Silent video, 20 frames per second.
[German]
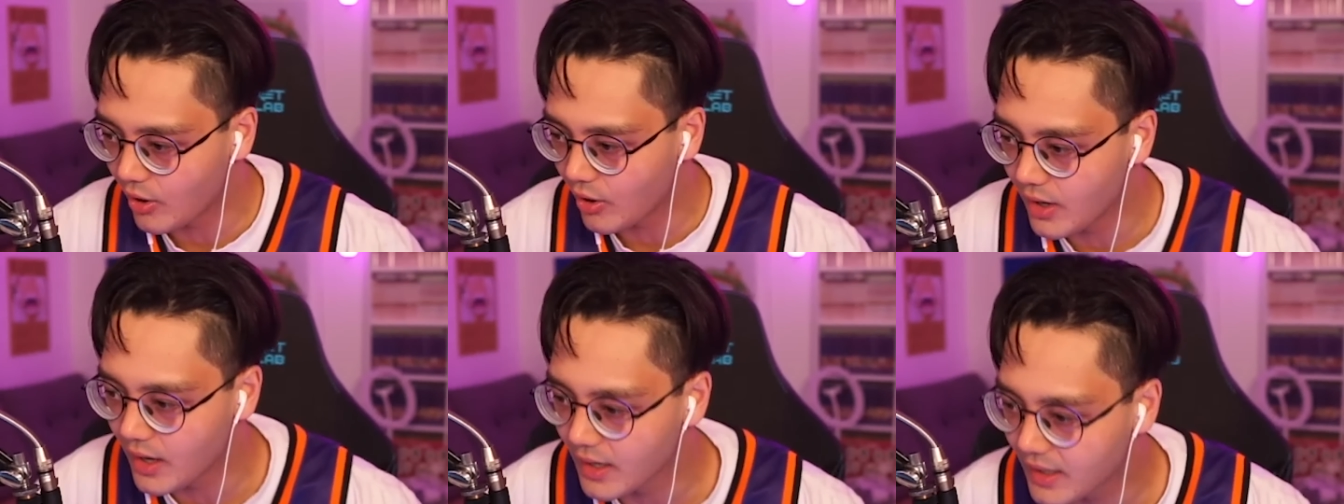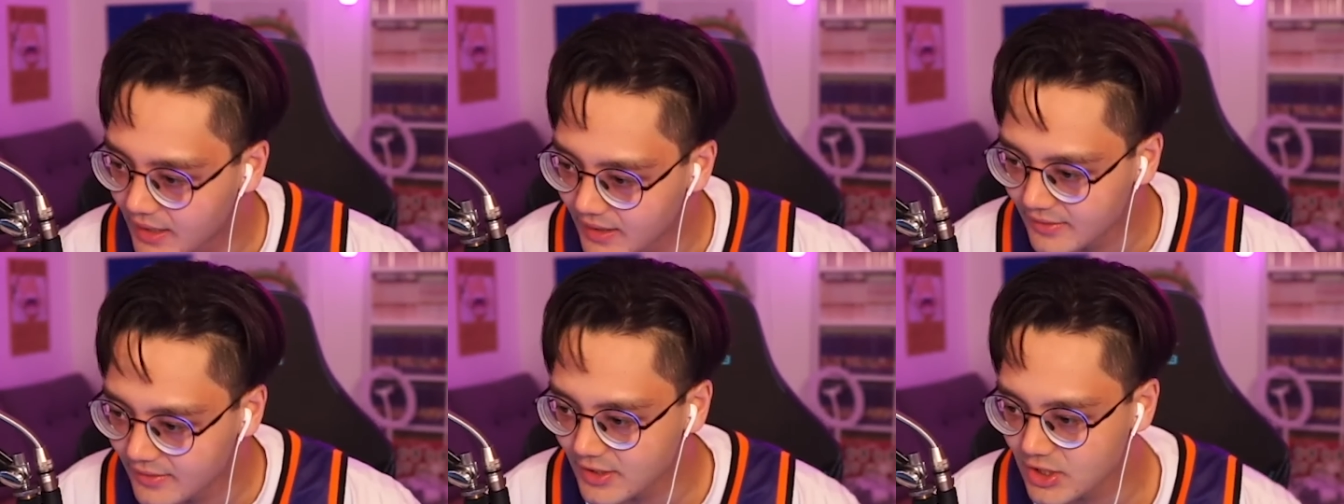euer
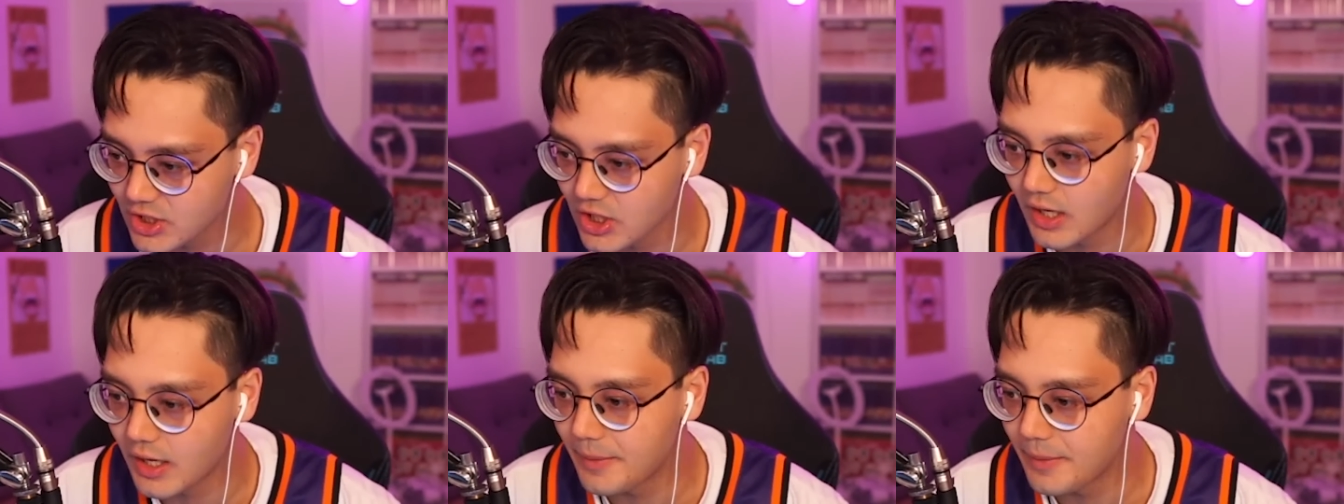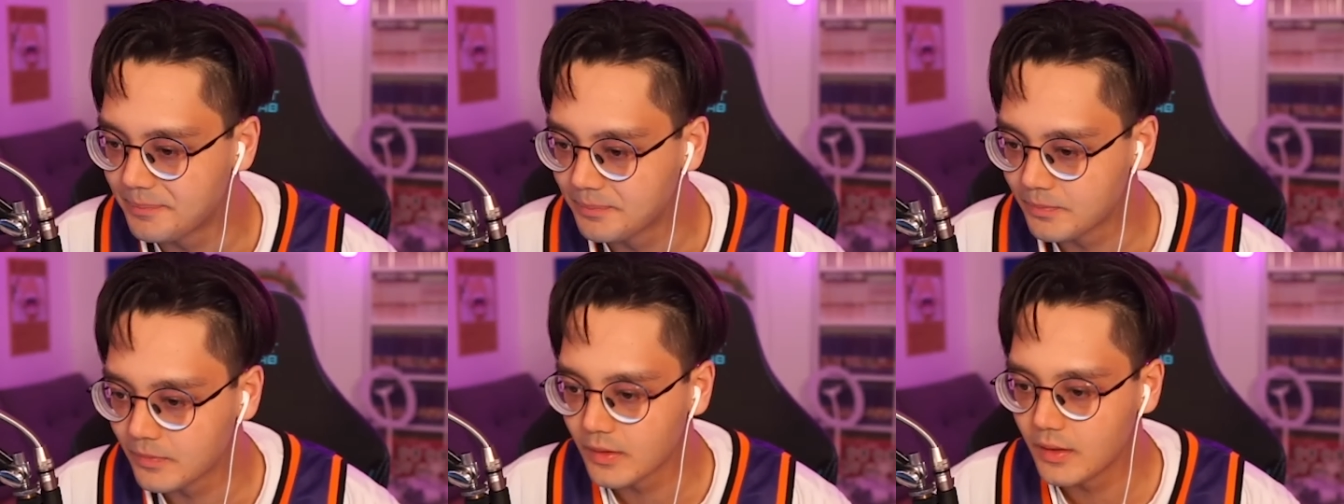
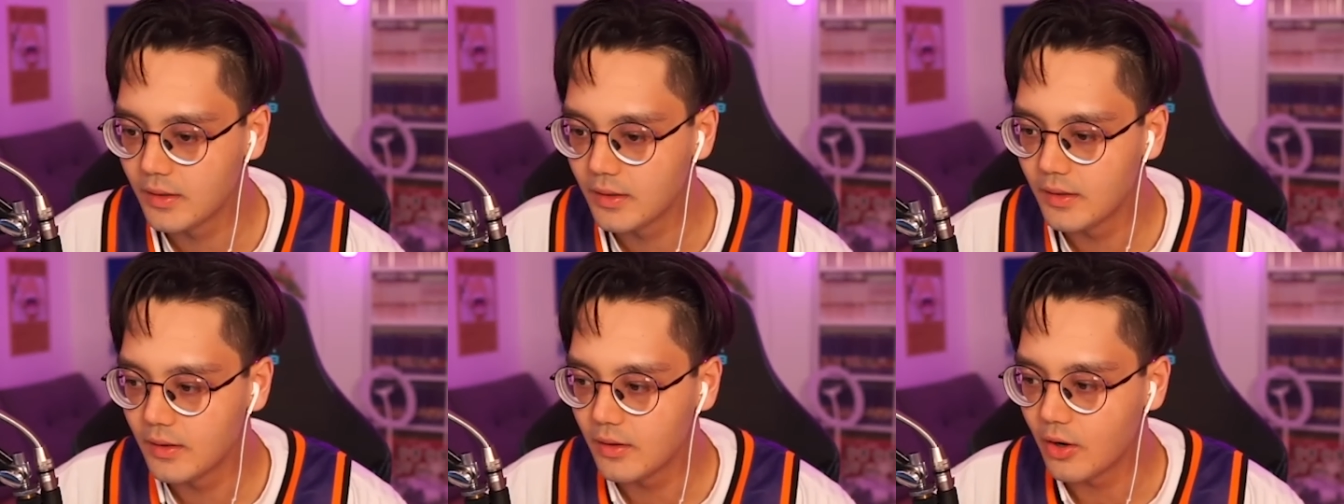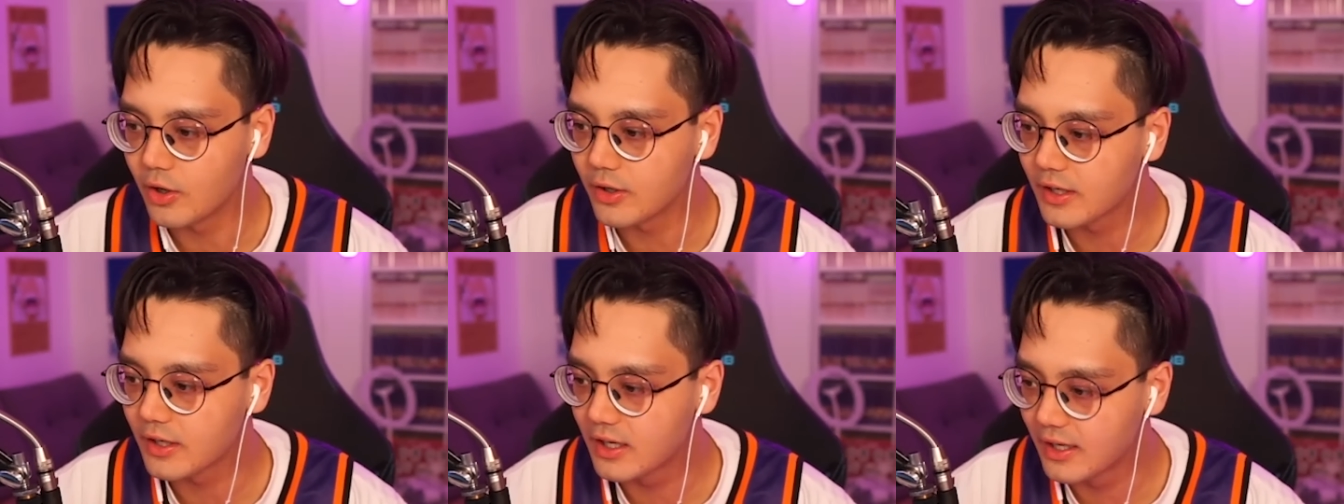kritischer,
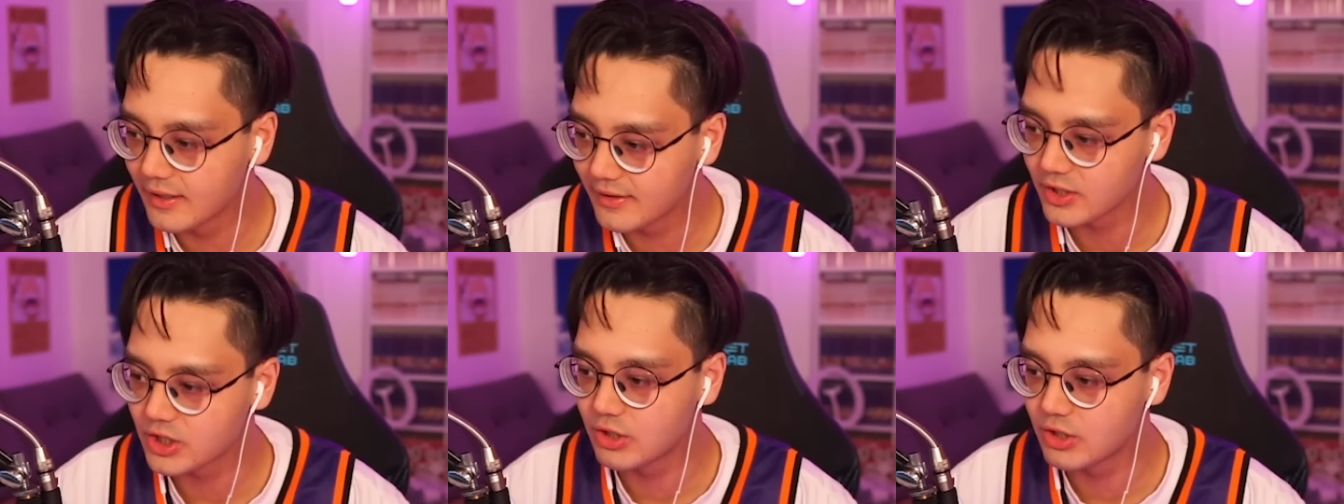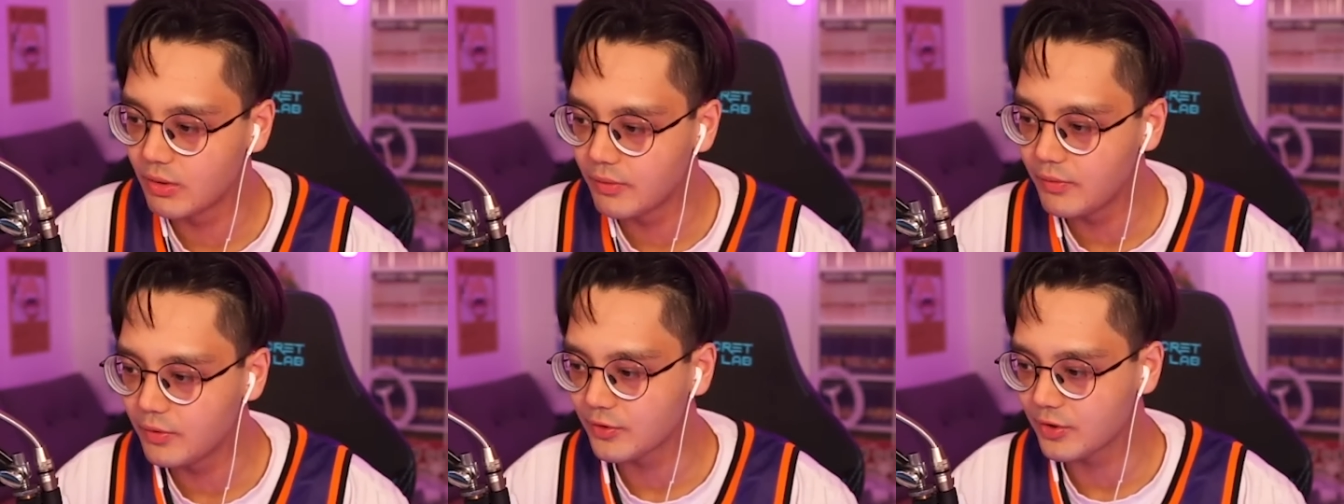eure
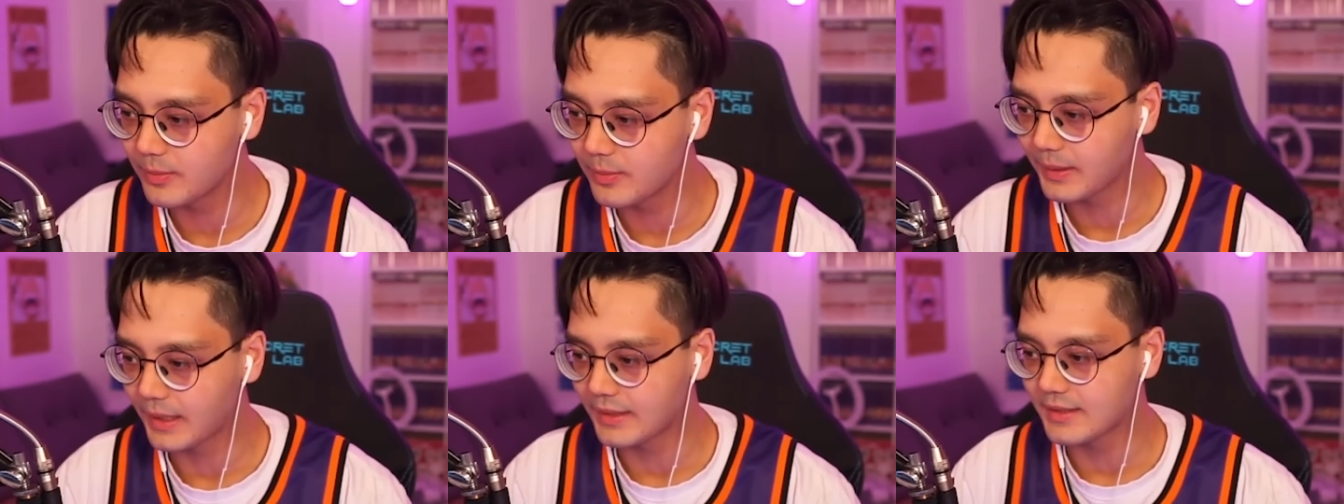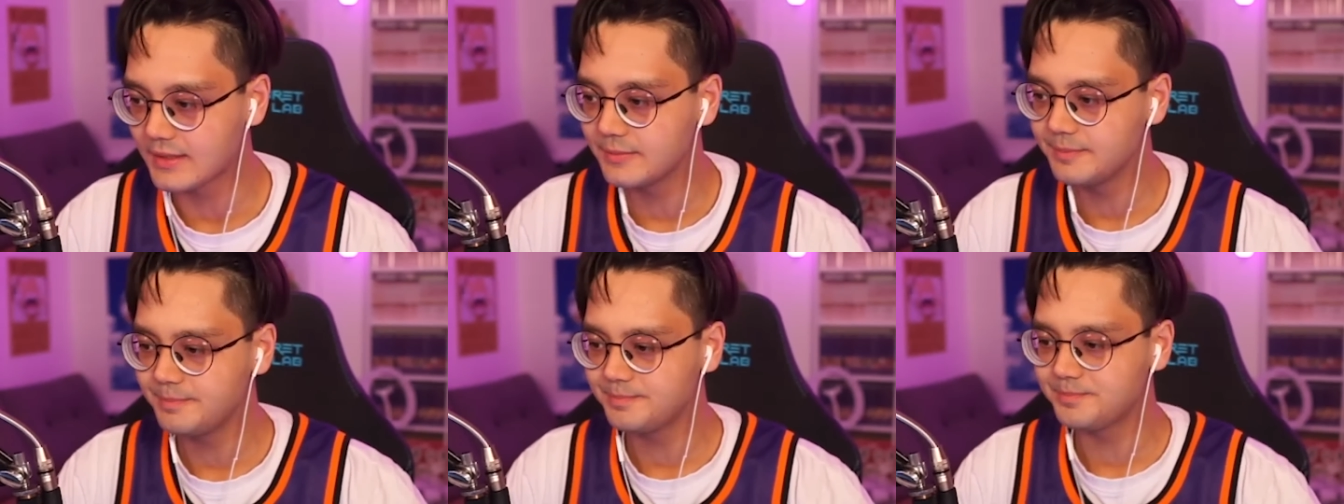kritische Review zu dem Ganzen.